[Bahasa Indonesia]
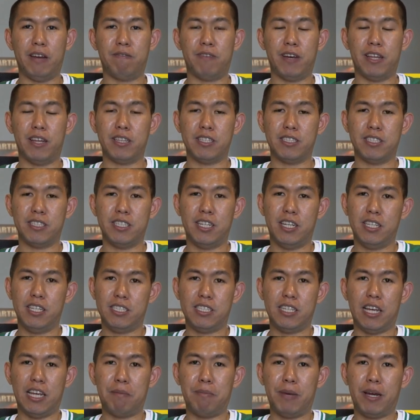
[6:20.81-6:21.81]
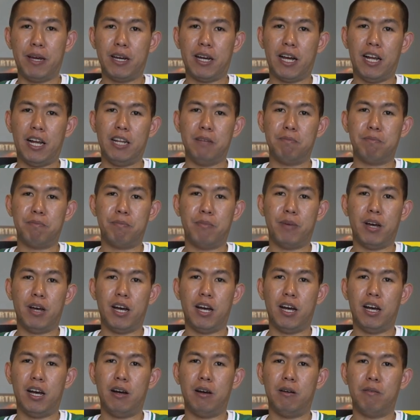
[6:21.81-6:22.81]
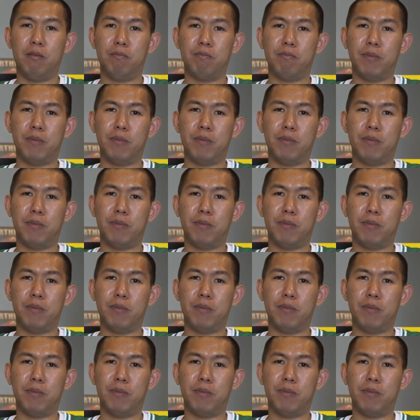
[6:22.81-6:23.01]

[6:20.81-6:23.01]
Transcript: fantasy dan siapa yang kalian uh,